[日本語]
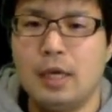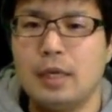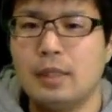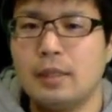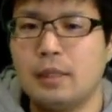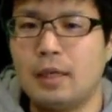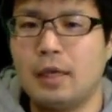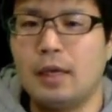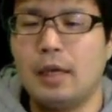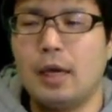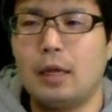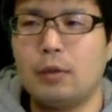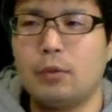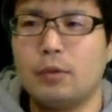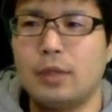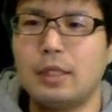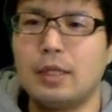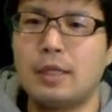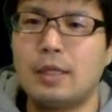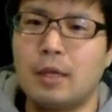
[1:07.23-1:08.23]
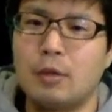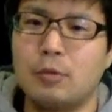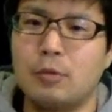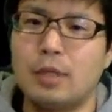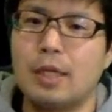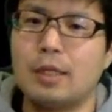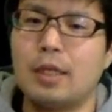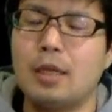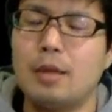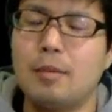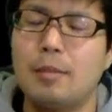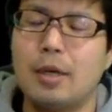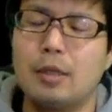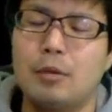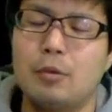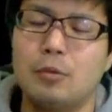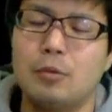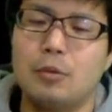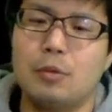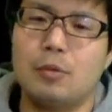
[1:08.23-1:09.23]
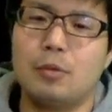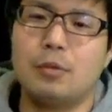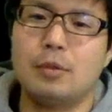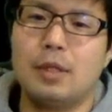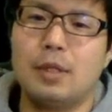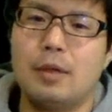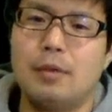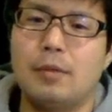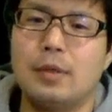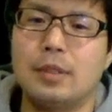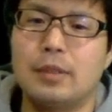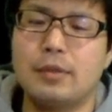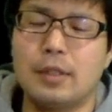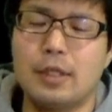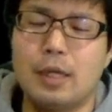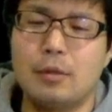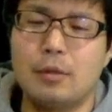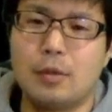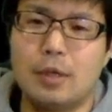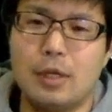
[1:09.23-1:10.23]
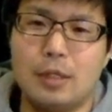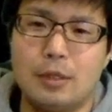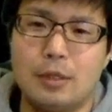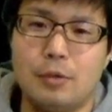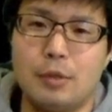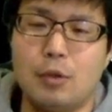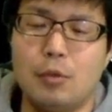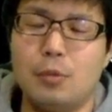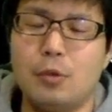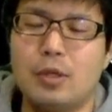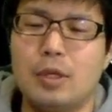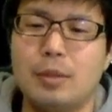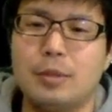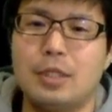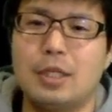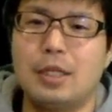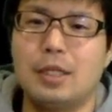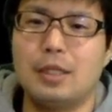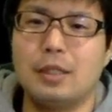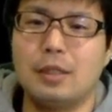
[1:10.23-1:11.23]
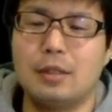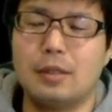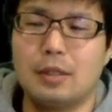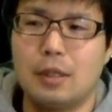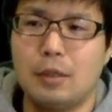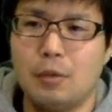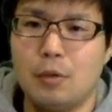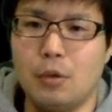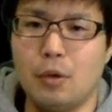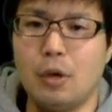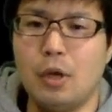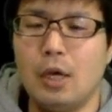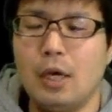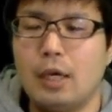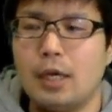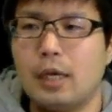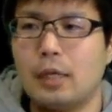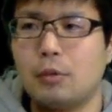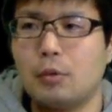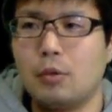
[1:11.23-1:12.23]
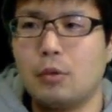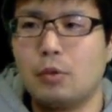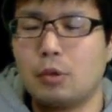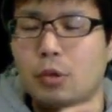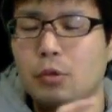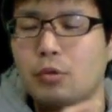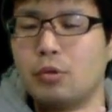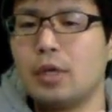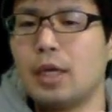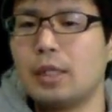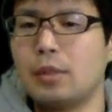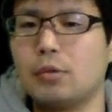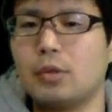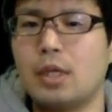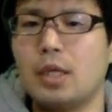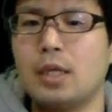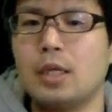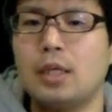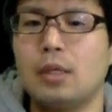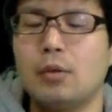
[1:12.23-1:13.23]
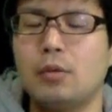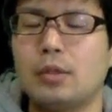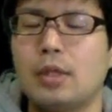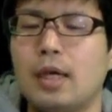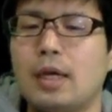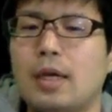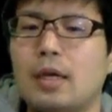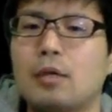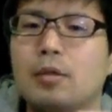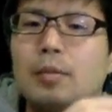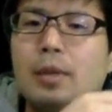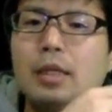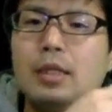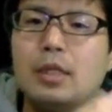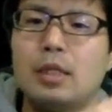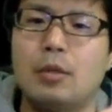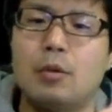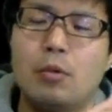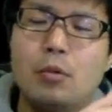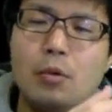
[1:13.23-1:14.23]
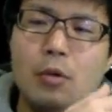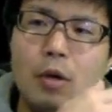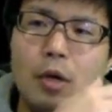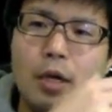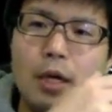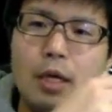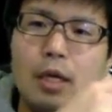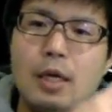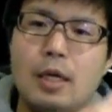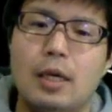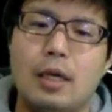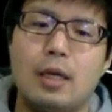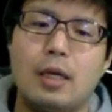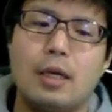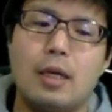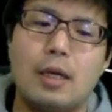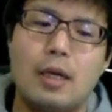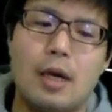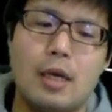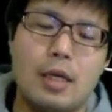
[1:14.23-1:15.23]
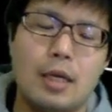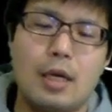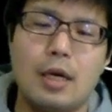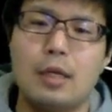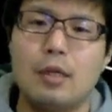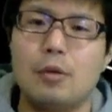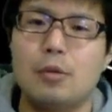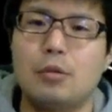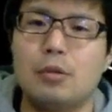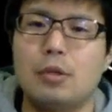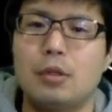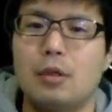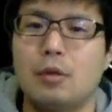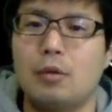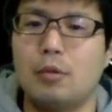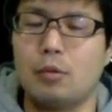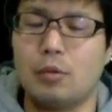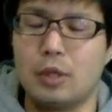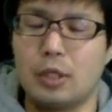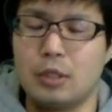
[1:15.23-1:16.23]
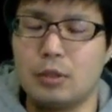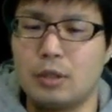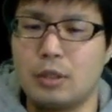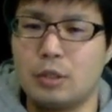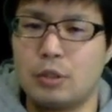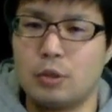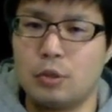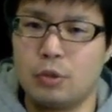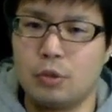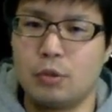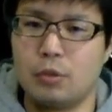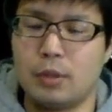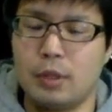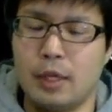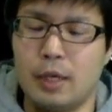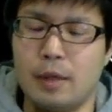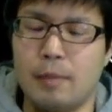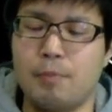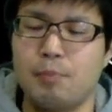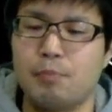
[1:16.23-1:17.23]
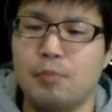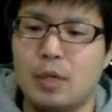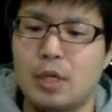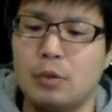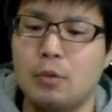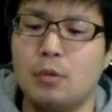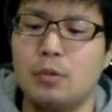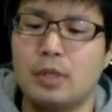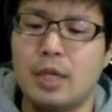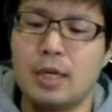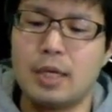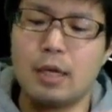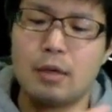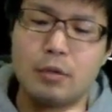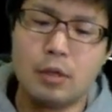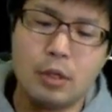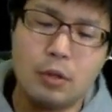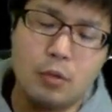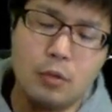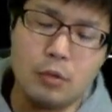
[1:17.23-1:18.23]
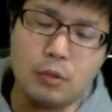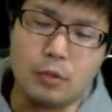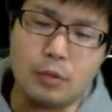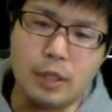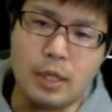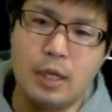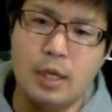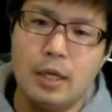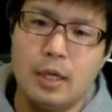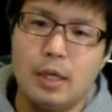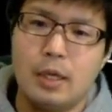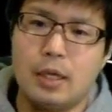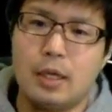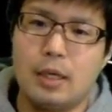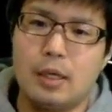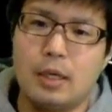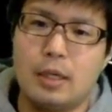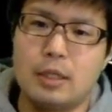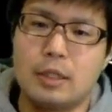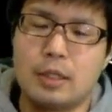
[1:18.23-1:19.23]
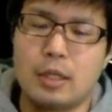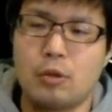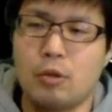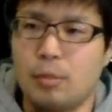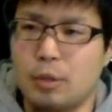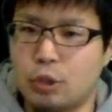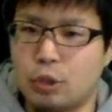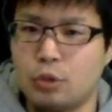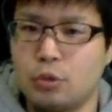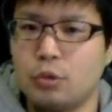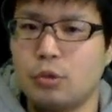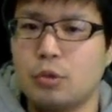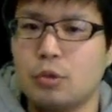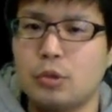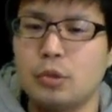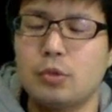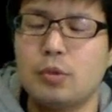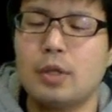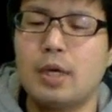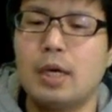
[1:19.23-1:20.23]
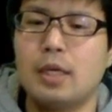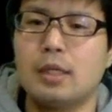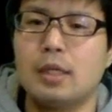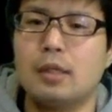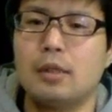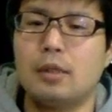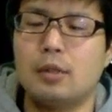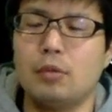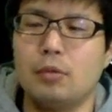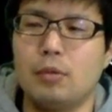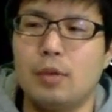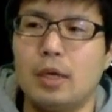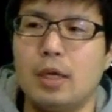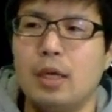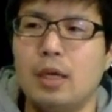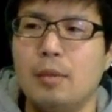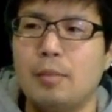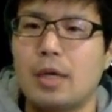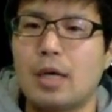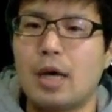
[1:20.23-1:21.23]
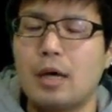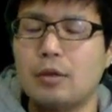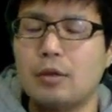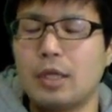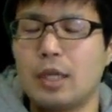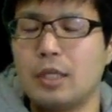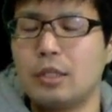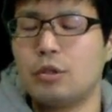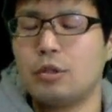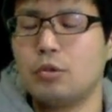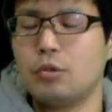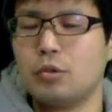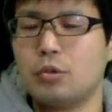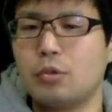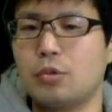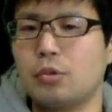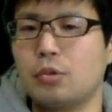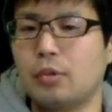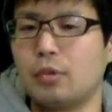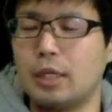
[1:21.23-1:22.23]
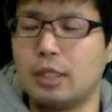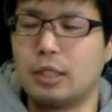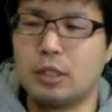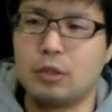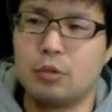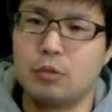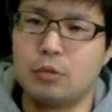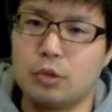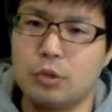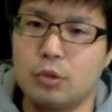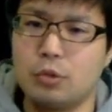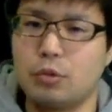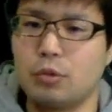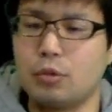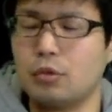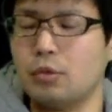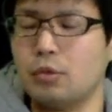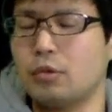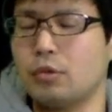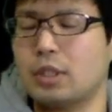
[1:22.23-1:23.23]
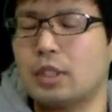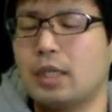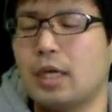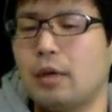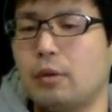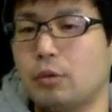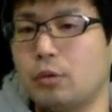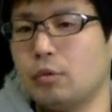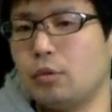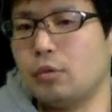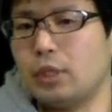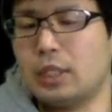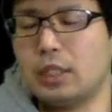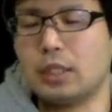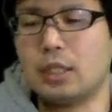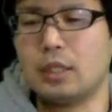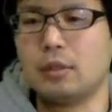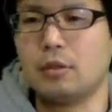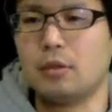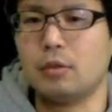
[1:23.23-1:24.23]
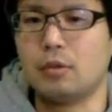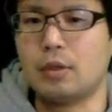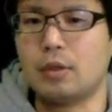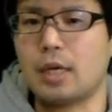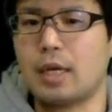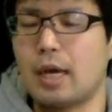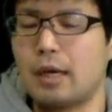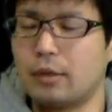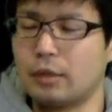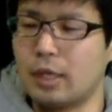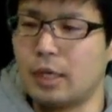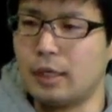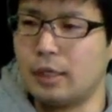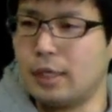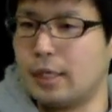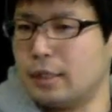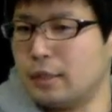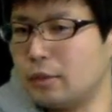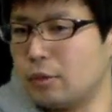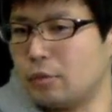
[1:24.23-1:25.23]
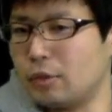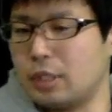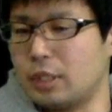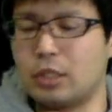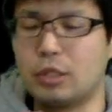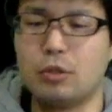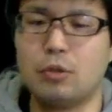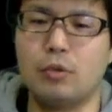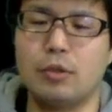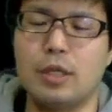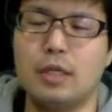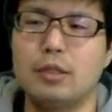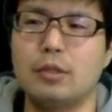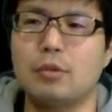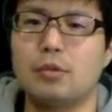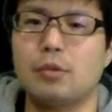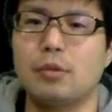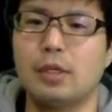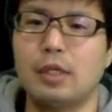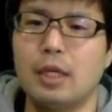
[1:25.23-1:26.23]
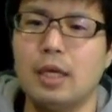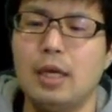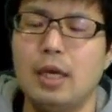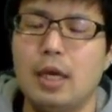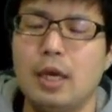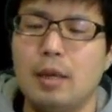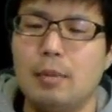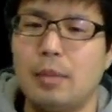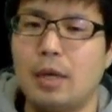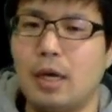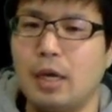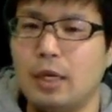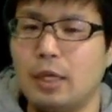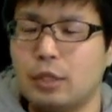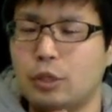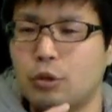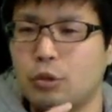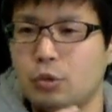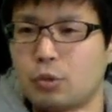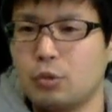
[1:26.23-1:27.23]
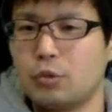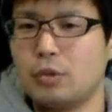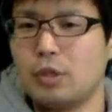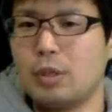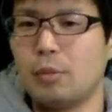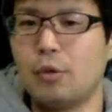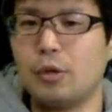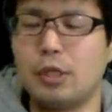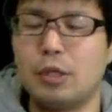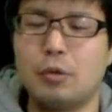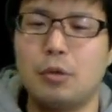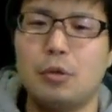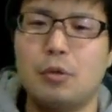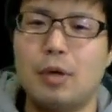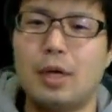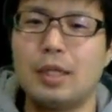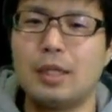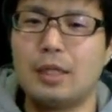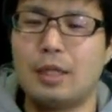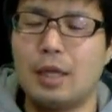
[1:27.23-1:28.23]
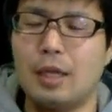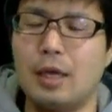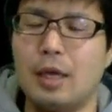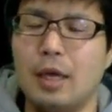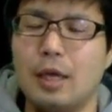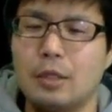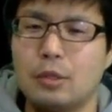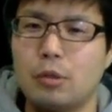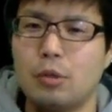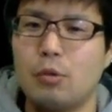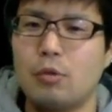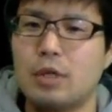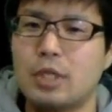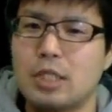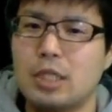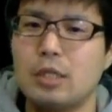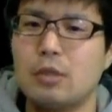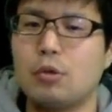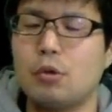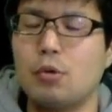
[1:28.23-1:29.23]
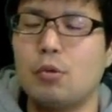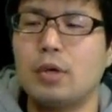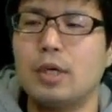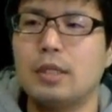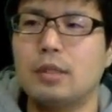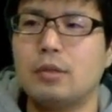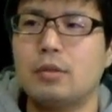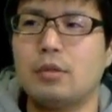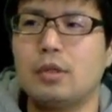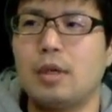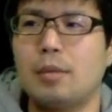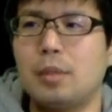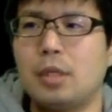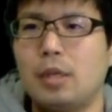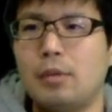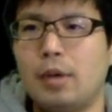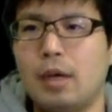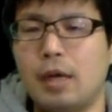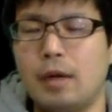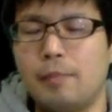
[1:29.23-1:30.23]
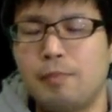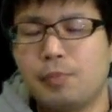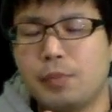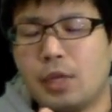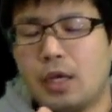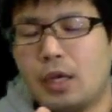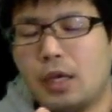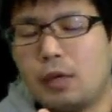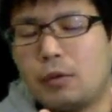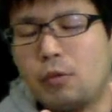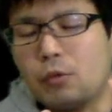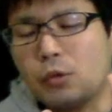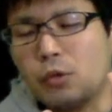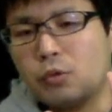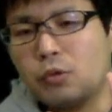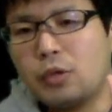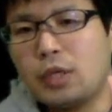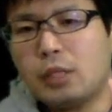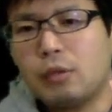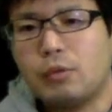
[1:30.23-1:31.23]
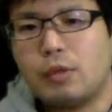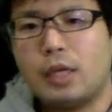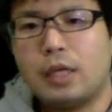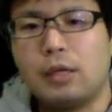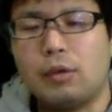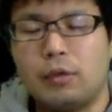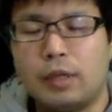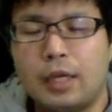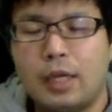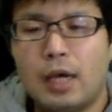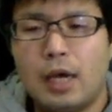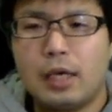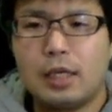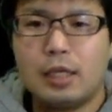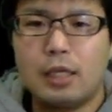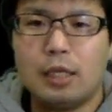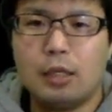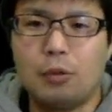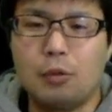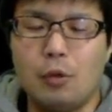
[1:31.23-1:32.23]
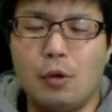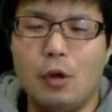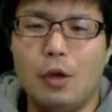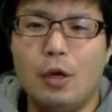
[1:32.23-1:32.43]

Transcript: で、あの、なんでね、この当たり前なことをこんなわざわざやるのかっていうふうに思うかもしれないんですけど、えっと、極限の定義を大学版にこう、えー、書き換えておくっていうことは非常に重要で、あの、大学以降のね、えー、例えば収束の概念っていうのは、まあ、確定収束とか一応収束の違いをちょっと意識するとか、確定連続、一応連続とかね、まあ、収束にもいろいろあって、それをきちんと表現するためには、えー、こう極限の定義をね、はっきりと、